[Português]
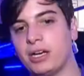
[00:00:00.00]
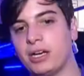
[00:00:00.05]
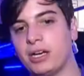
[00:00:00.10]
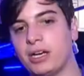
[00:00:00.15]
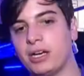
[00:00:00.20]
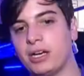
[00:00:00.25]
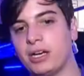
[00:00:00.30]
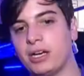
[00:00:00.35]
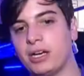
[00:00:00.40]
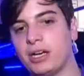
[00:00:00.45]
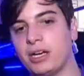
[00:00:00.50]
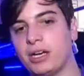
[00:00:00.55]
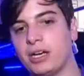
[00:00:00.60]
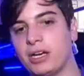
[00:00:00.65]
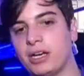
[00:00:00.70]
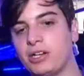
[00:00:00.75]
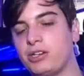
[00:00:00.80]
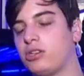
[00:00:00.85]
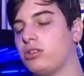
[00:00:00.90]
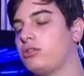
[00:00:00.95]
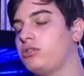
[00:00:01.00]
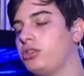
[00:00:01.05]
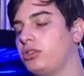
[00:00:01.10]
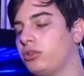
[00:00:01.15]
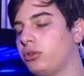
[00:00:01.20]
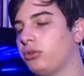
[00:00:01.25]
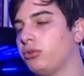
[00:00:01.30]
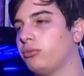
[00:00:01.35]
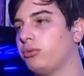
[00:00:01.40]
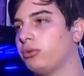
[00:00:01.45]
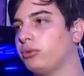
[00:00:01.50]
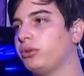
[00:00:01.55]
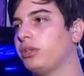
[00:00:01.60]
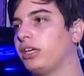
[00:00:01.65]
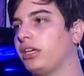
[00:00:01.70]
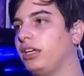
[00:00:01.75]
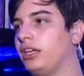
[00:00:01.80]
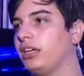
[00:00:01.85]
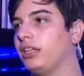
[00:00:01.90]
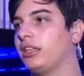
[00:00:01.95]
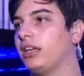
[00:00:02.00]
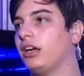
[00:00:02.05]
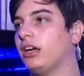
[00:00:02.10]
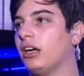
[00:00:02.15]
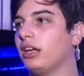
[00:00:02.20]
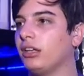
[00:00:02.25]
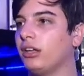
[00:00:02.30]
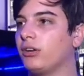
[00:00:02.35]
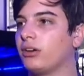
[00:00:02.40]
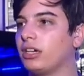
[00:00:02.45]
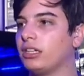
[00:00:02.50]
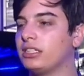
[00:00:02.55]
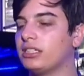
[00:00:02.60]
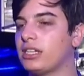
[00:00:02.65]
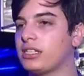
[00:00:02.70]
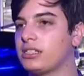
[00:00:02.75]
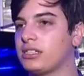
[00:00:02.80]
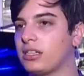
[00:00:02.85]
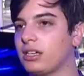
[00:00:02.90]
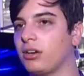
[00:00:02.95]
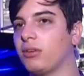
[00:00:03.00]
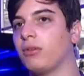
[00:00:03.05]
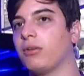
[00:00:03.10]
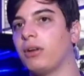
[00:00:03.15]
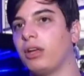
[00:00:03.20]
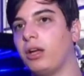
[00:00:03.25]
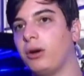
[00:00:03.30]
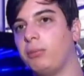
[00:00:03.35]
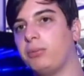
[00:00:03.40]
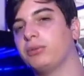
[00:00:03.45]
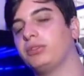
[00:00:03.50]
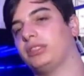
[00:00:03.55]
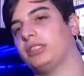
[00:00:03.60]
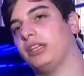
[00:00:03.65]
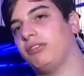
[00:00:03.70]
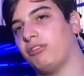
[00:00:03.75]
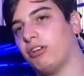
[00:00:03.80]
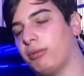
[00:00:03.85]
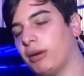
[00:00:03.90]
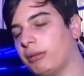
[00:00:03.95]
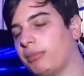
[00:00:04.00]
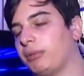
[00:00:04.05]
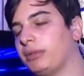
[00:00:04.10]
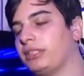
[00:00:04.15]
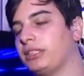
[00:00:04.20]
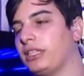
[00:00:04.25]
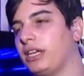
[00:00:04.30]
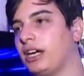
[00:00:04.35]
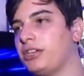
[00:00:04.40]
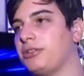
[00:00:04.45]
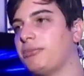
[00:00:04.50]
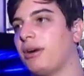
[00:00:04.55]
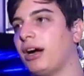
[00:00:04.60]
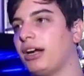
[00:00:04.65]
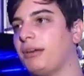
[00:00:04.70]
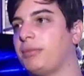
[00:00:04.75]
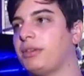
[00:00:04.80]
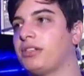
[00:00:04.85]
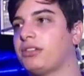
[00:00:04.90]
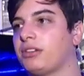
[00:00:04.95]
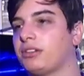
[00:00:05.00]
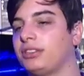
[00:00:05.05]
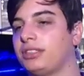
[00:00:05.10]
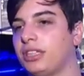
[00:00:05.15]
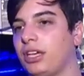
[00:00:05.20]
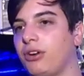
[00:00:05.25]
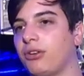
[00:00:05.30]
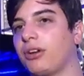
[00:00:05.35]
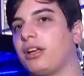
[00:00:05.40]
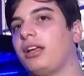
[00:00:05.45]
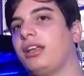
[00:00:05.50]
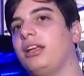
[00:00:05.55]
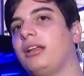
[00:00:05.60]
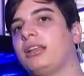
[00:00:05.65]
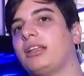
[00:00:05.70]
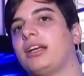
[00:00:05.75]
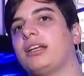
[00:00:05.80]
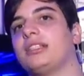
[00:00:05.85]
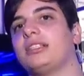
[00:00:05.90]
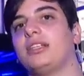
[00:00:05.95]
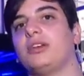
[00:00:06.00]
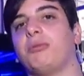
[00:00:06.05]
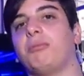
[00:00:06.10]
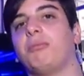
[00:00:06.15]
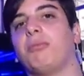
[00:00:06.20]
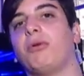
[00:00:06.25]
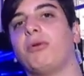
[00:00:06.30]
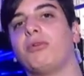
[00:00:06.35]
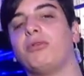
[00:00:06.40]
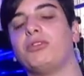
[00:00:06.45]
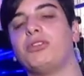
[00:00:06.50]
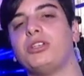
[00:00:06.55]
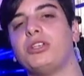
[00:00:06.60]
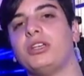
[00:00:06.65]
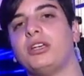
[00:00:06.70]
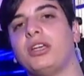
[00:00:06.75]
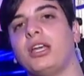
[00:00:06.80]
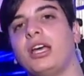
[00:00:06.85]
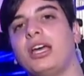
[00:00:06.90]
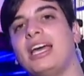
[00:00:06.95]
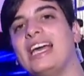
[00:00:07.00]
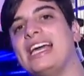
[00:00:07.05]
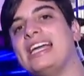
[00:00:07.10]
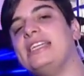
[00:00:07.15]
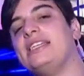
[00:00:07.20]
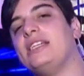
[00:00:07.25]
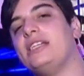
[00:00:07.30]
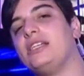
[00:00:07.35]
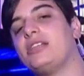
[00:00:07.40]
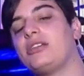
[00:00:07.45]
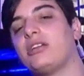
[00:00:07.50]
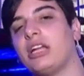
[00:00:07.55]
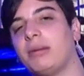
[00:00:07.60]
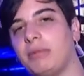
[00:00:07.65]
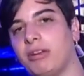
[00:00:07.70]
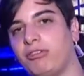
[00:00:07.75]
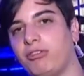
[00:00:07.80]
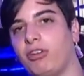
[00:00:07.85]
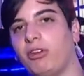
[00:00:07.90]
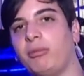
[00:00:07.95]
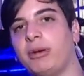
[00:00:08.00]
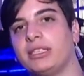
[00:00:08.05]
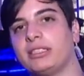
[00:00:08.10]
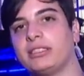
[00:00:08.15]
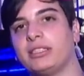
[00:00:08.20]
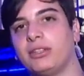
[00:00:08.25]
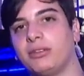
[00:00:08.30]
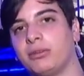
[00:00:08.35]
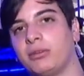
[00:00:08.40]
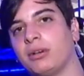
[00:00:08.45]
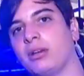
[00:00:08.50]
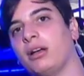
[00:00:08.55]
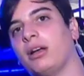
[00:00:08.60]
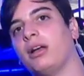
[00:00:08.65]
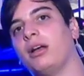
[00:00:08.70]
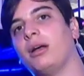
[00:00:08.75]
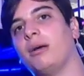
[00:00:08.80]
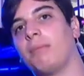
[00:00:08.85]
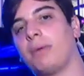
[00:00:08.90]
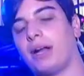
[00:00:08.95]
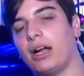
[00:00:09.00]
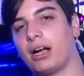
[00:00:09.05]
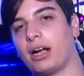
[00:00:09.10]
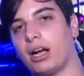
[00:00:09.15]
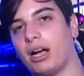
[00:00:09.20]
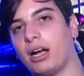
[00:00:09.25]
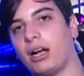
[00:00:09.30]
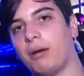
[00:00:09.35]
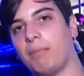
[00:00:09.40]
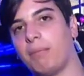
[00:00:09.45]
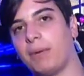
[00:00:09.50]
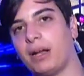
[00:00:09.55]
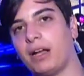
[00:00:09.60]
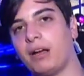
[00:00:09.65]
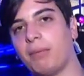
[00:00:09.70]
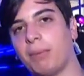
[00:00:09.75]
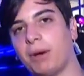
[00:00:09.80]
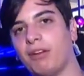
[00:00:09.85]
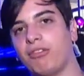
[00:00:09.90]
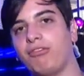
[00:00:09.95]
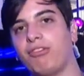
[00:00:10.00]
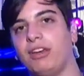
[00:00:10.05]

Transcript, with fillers: Paulo, porque olha aí o João Paulo, gente. Eu vi esse menino uma criança e como é, é, é lindo de ver, né? A família crescendo, o pai é, tem os